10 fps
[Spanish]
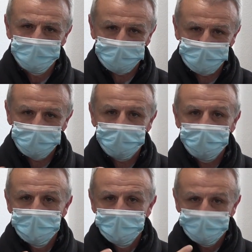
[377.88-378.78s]
Por tanto,
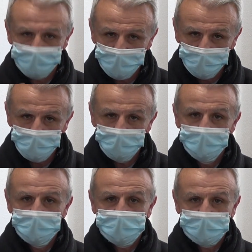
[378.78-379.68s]
pido
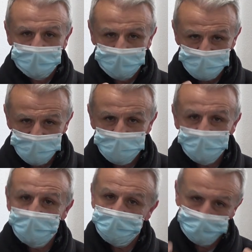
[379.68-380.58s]
que quien así sea,